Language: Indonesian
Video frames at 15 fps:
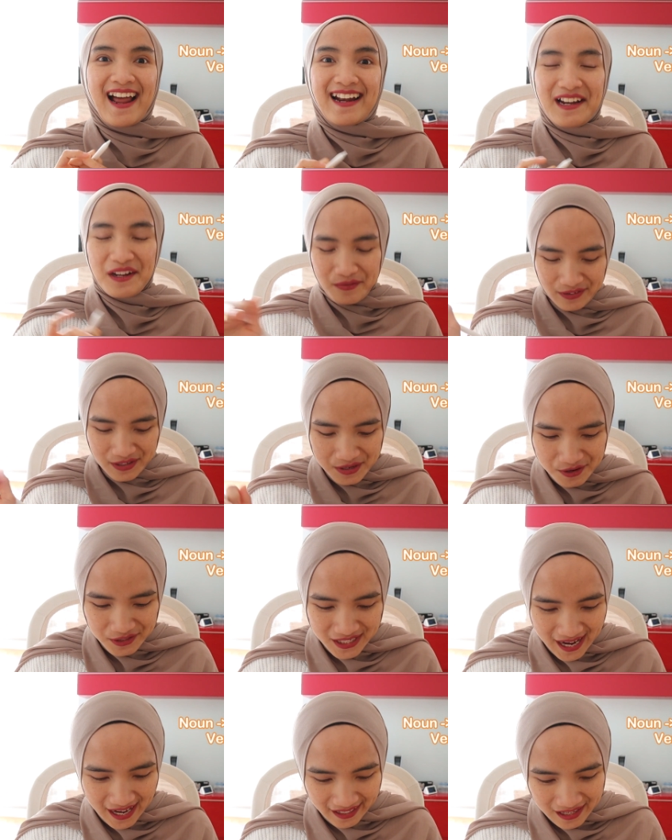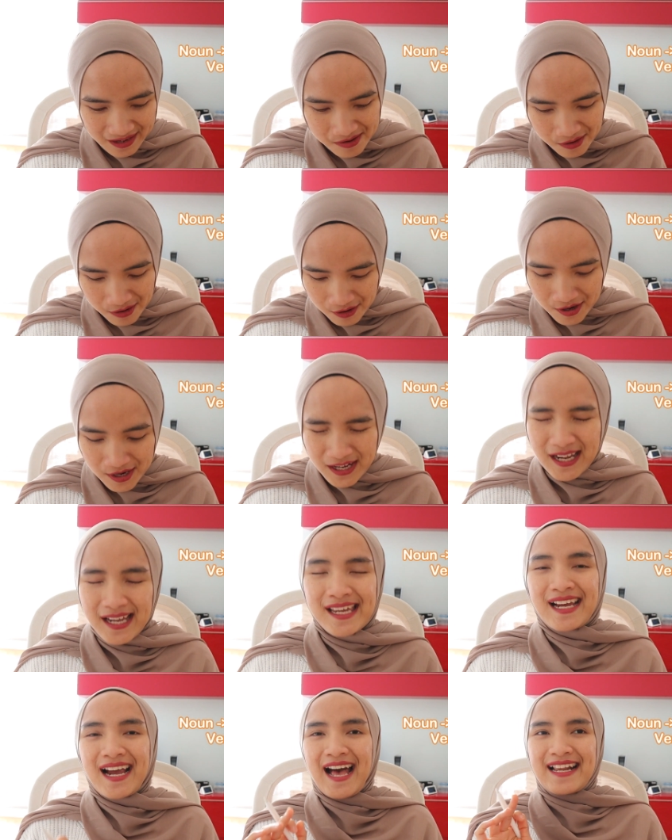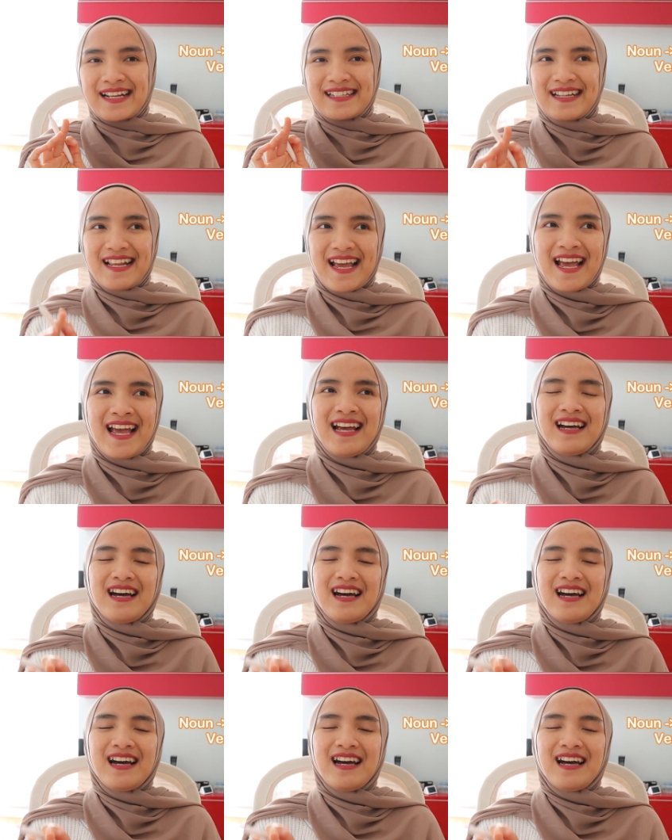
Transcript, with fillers: ada di videonya Akiko karena